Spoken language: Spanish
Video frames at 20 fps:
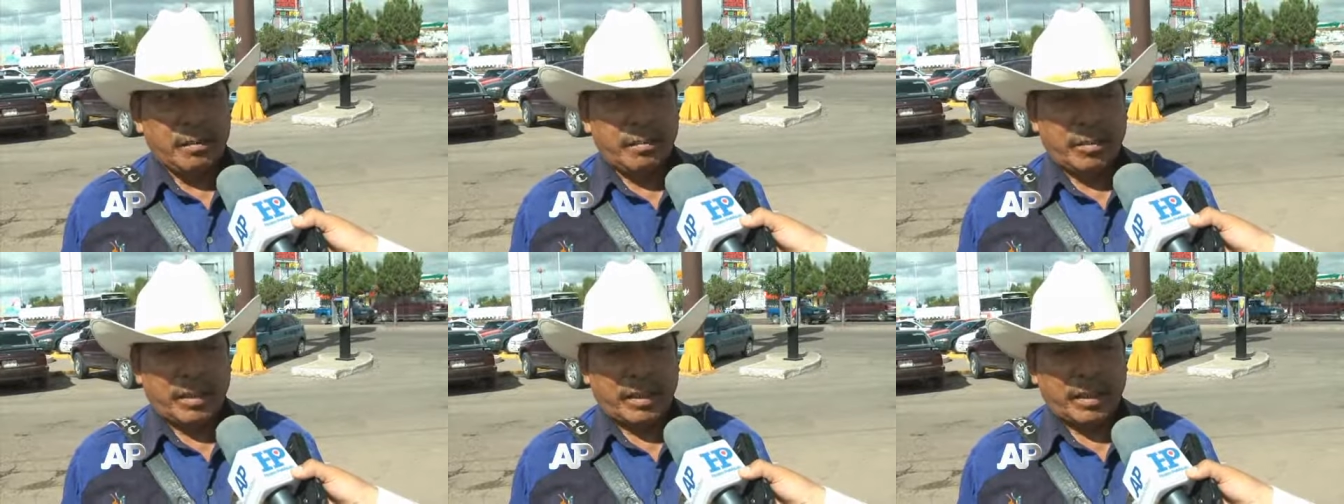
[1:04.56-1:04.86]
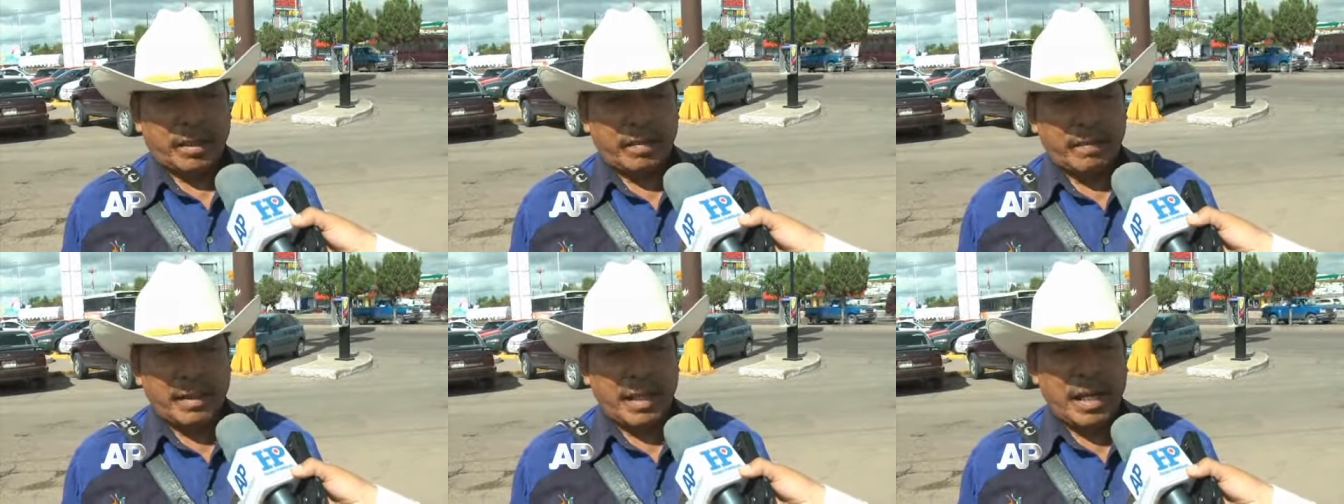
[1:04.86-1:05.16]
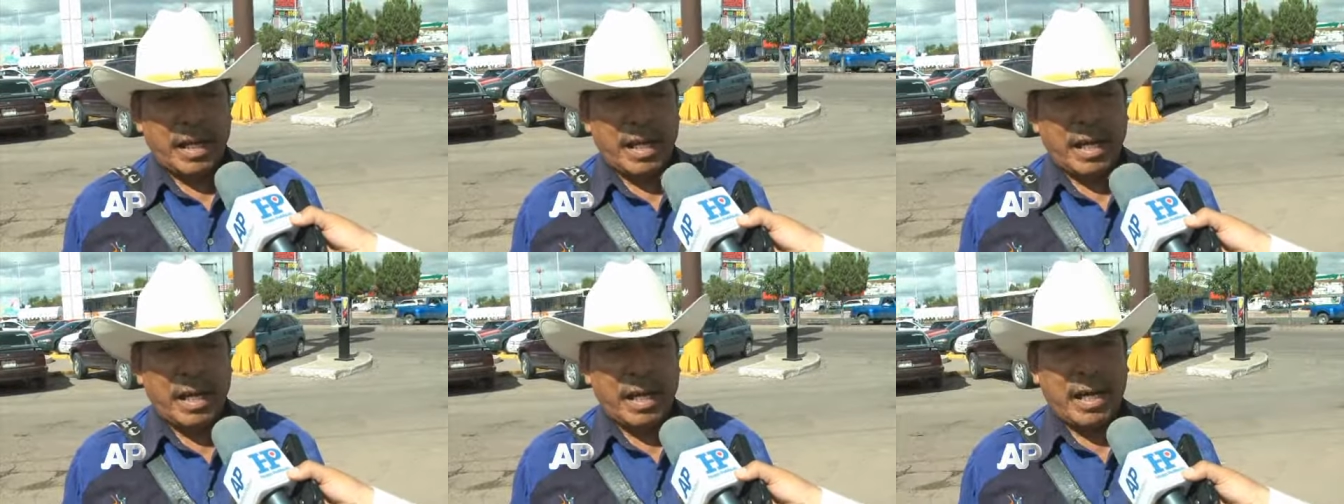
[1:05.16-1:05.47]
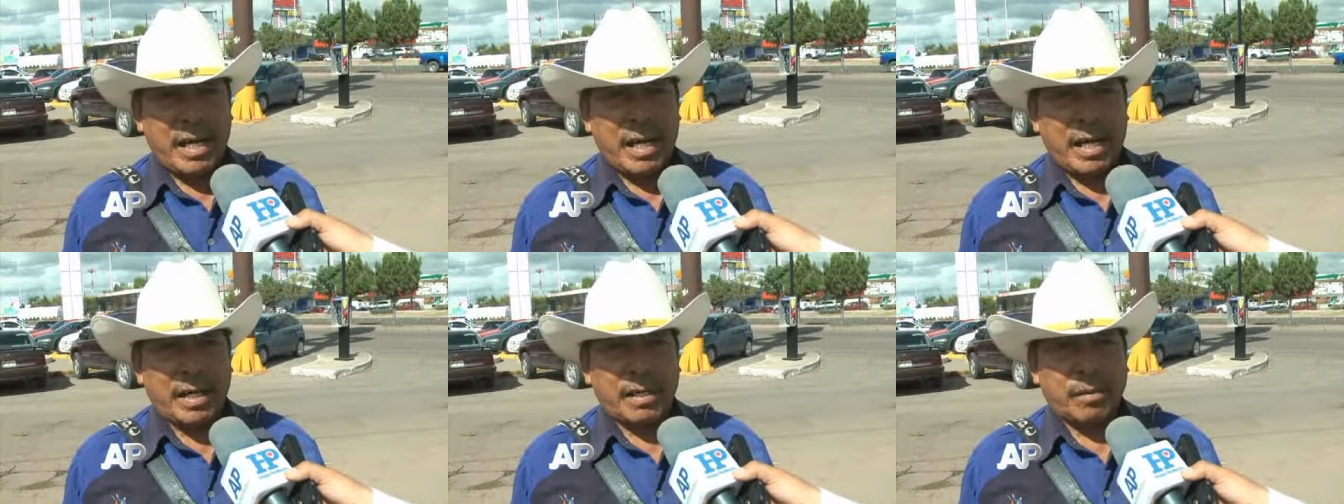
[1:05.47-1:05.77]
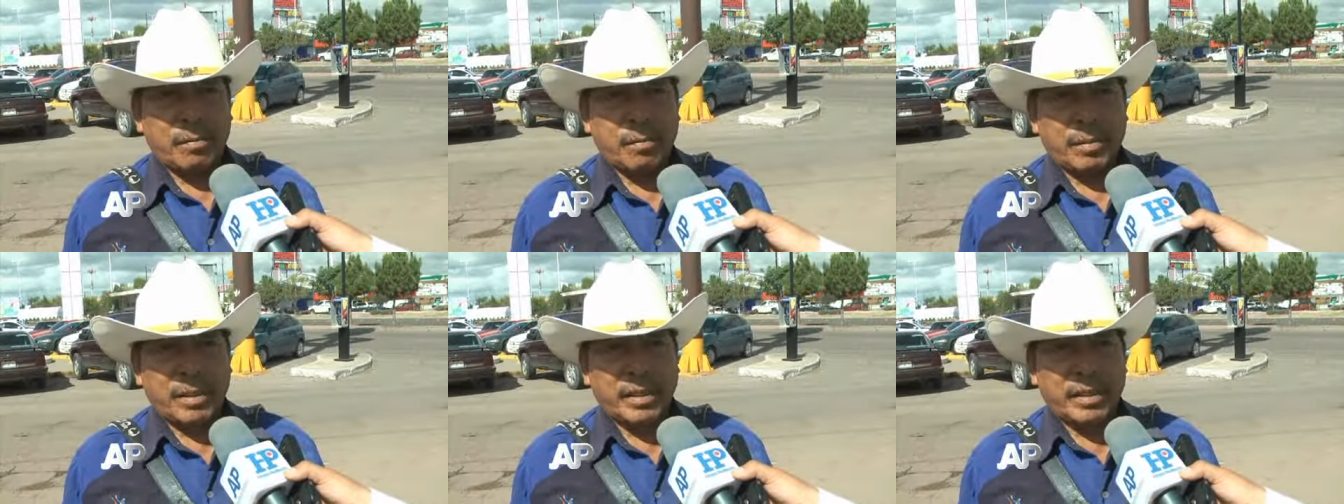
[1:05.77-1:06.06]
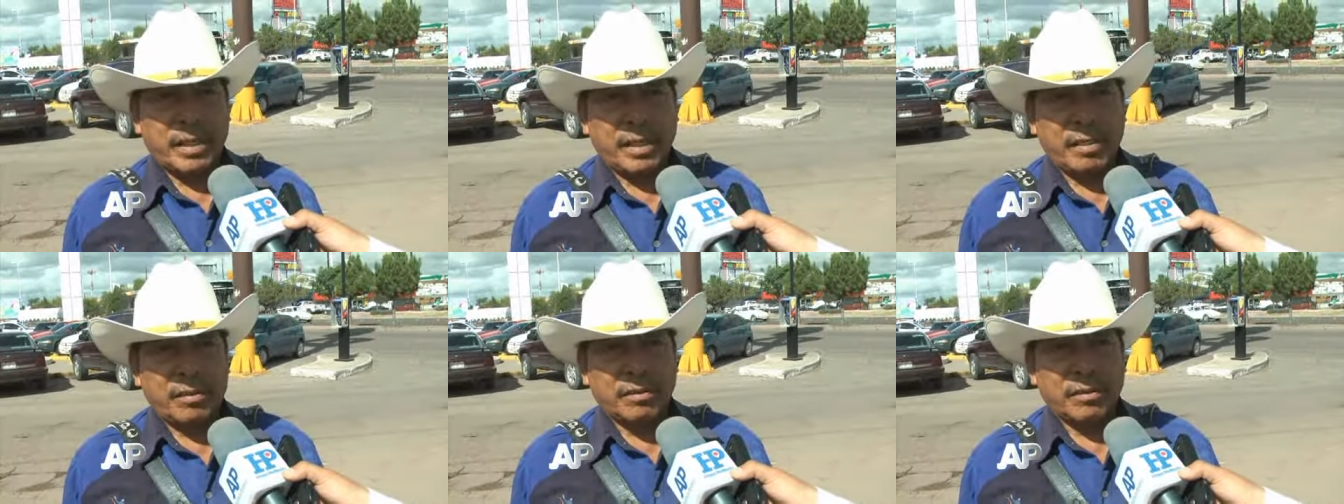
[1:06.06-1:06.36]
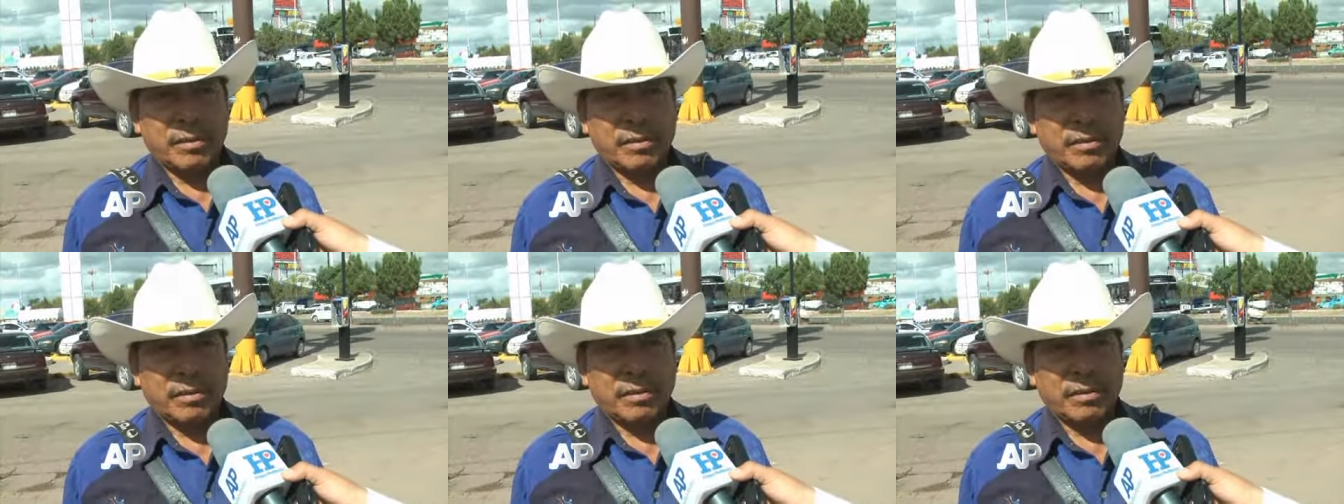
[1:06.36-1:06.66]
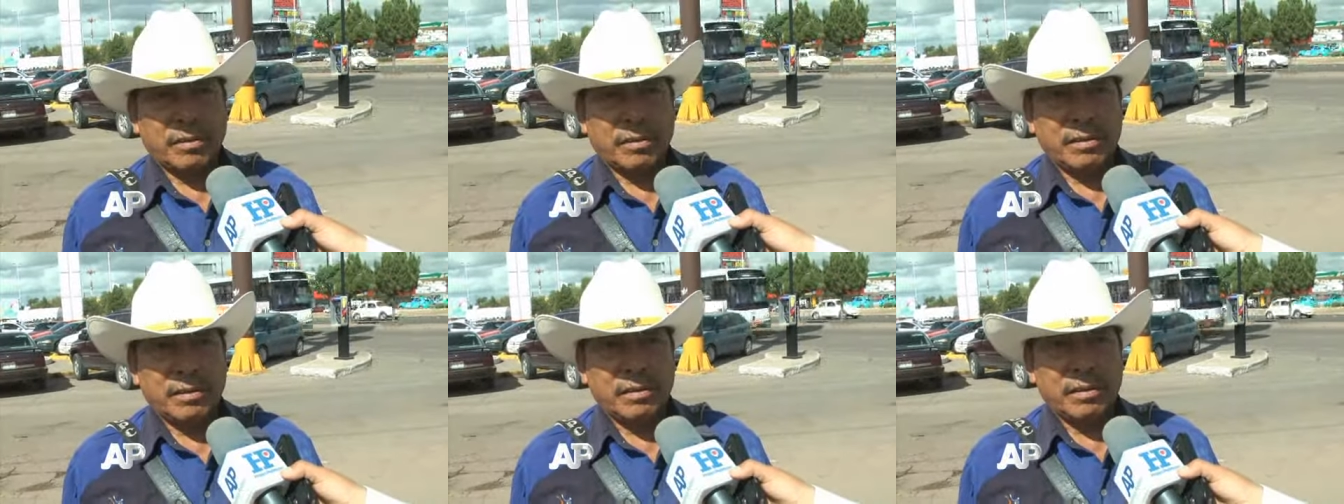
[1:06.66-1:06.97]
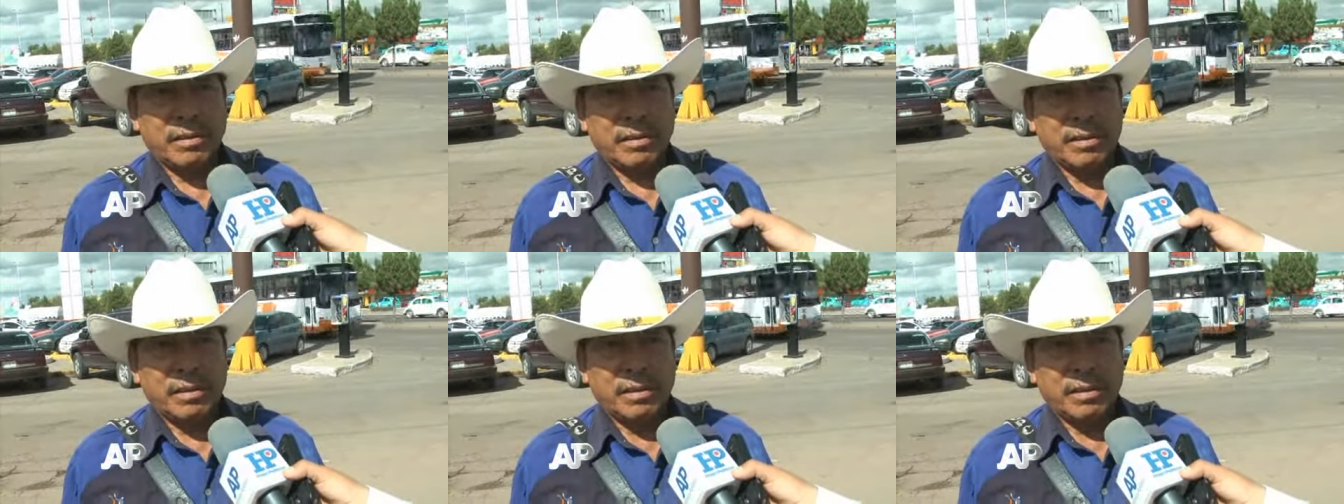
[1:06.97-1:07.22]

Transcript: porque había compañeros